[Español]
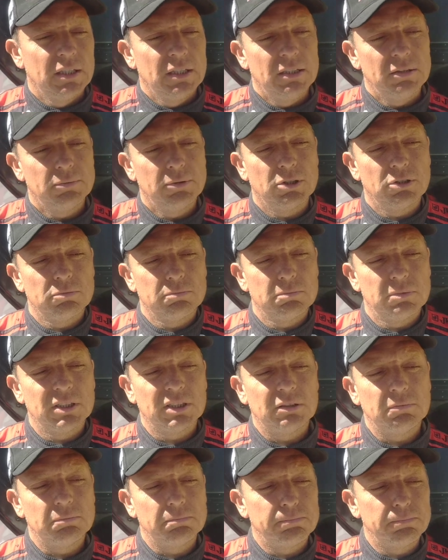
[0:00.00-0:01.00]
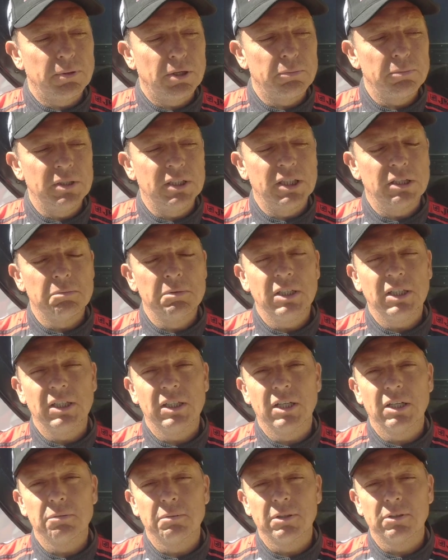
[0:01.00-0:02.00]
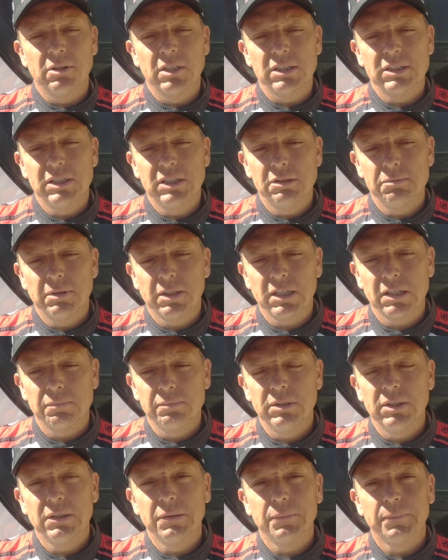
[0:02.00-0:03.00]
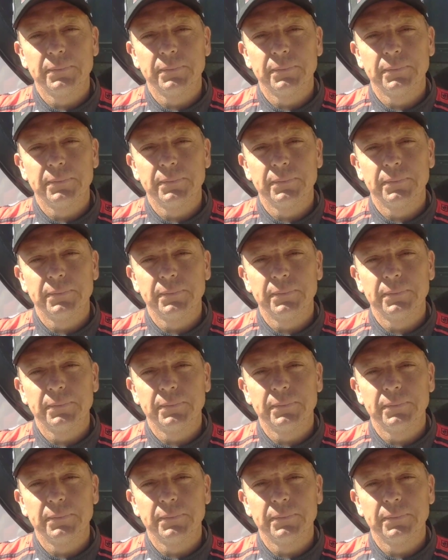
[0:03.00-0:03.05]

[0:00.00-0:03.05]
y bueno, me permite a mí quedarme con la serie más rápida.